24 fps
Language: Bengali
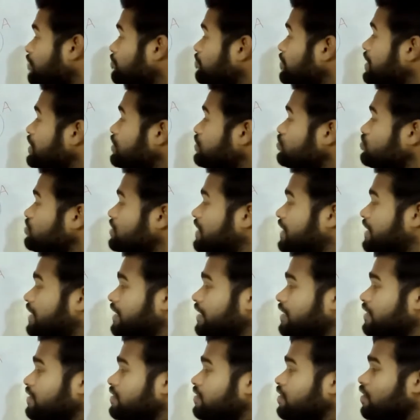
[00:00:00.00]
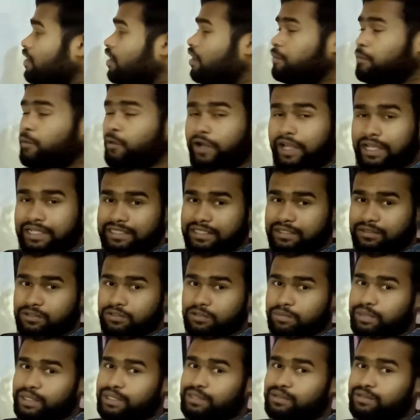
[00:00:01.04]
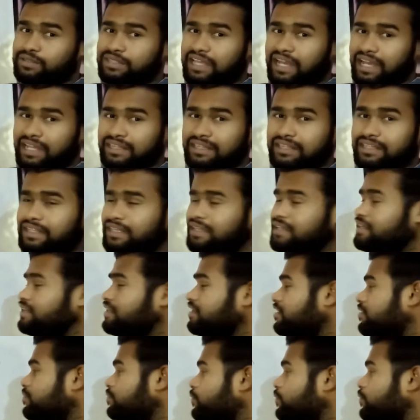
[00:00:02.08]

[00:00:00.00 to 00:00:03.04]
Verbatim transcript: এক বিন্দু থেকে অপর একটা কোনো বিন্দুতে আনতে